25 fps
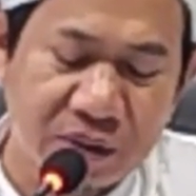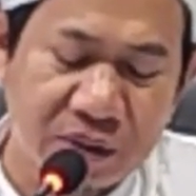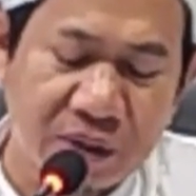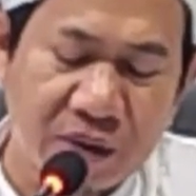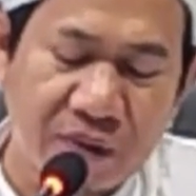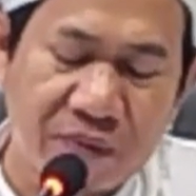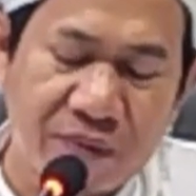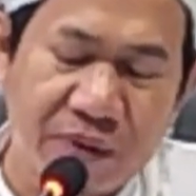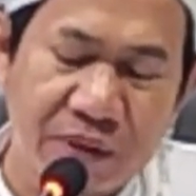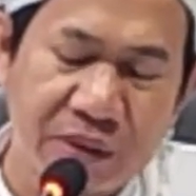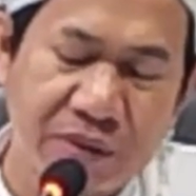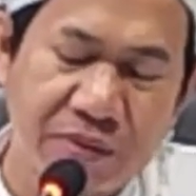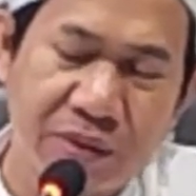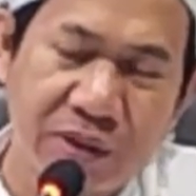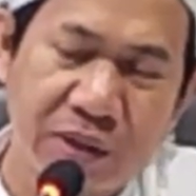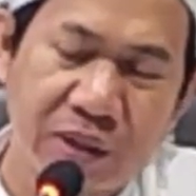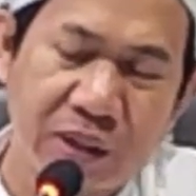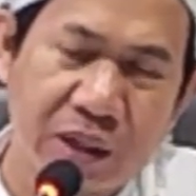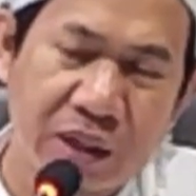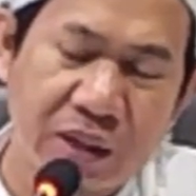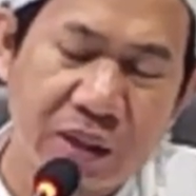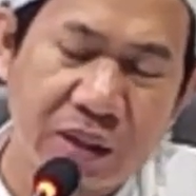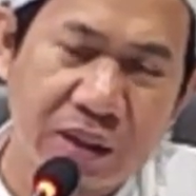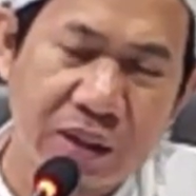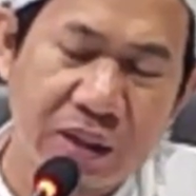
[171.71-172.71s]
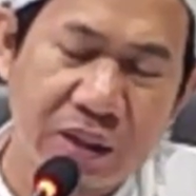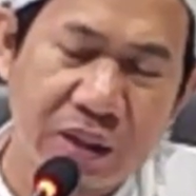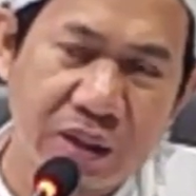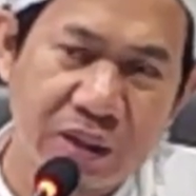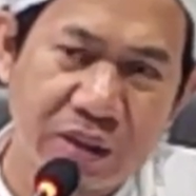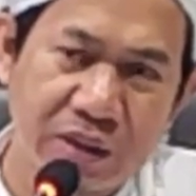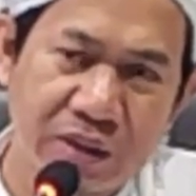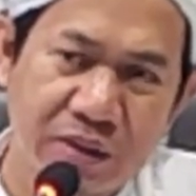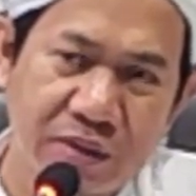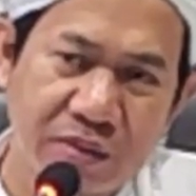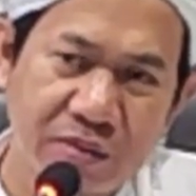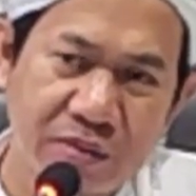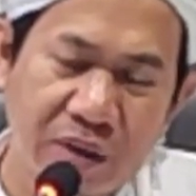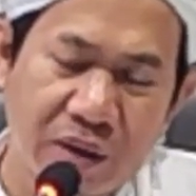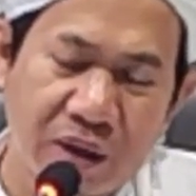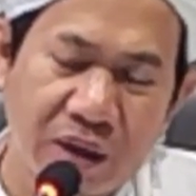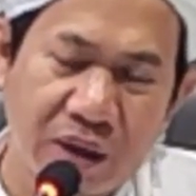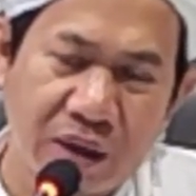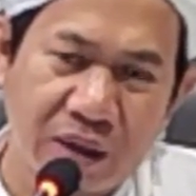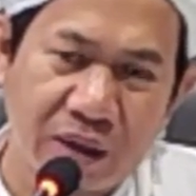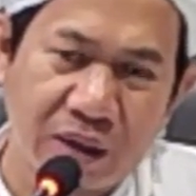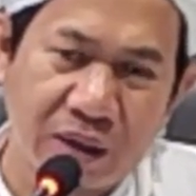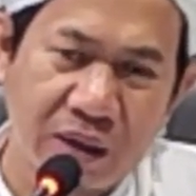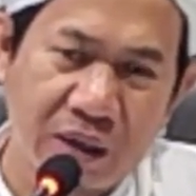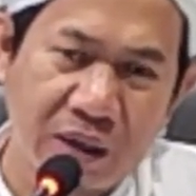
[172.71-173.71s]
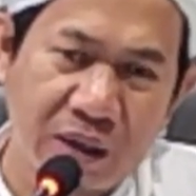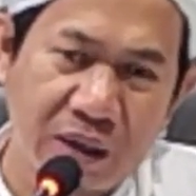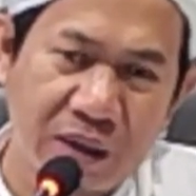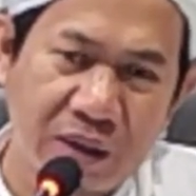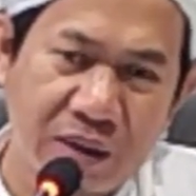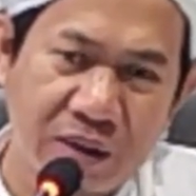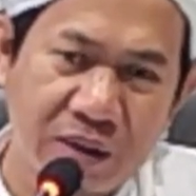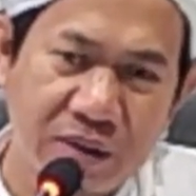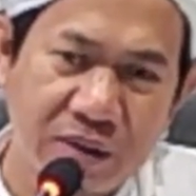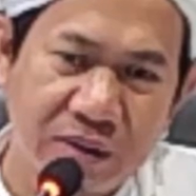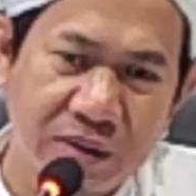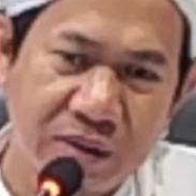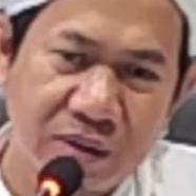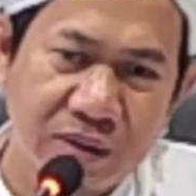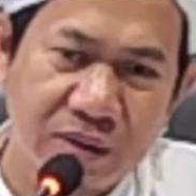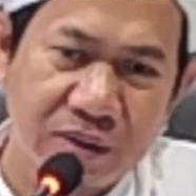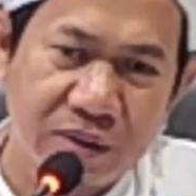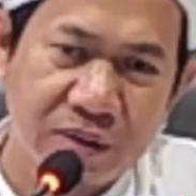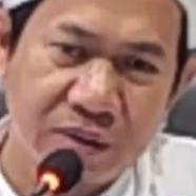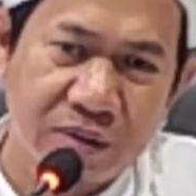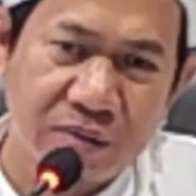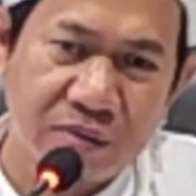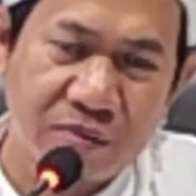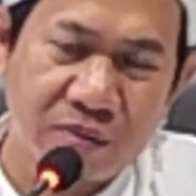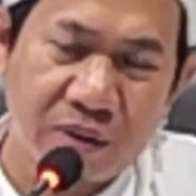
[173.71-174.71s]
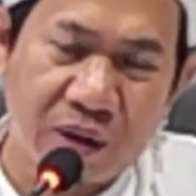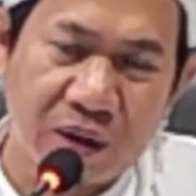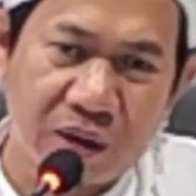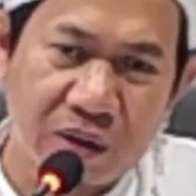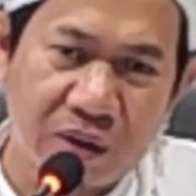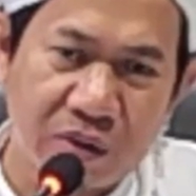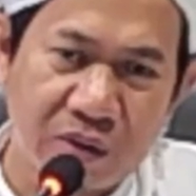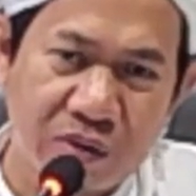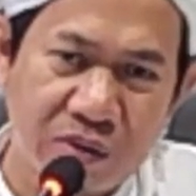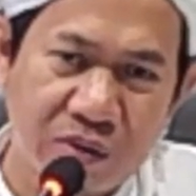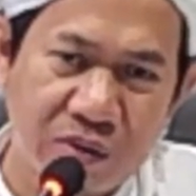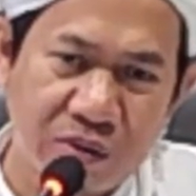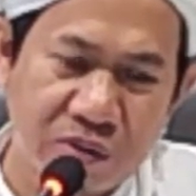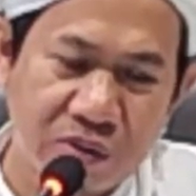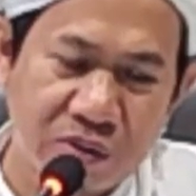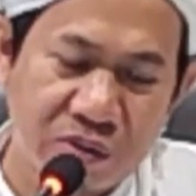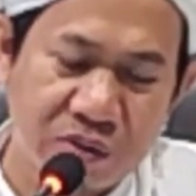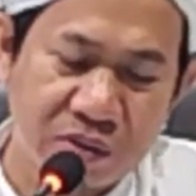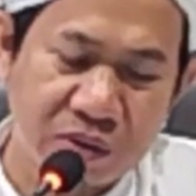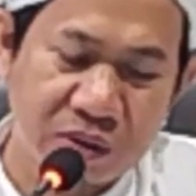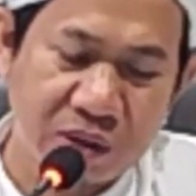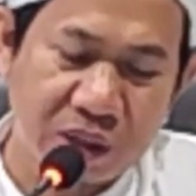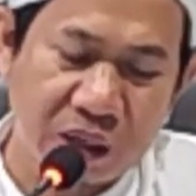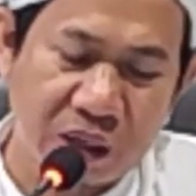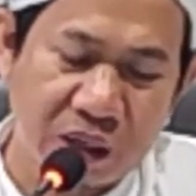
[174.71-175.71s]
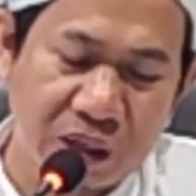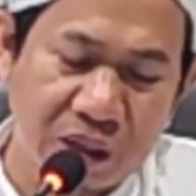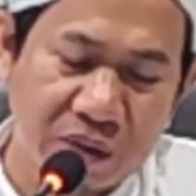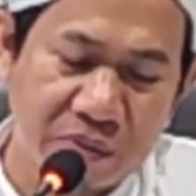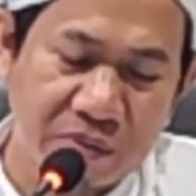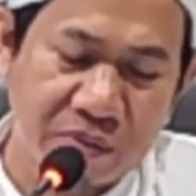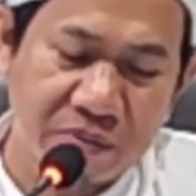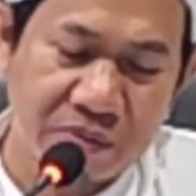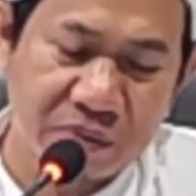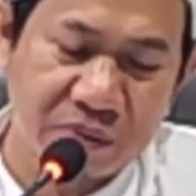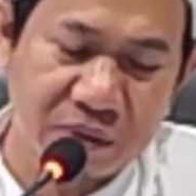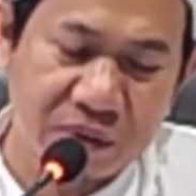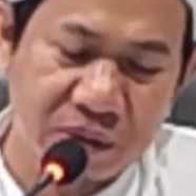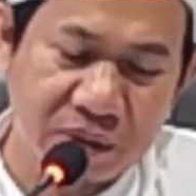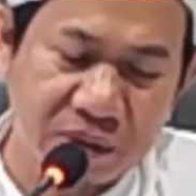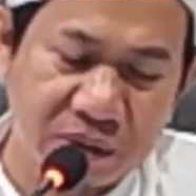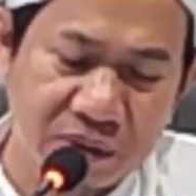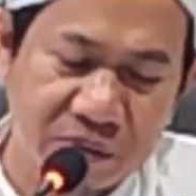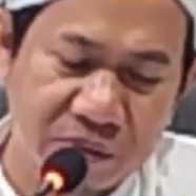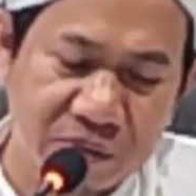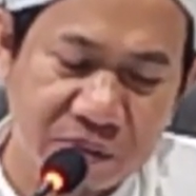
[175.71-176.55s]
Nafas bisa artikan berharga, bagus, cakep ya.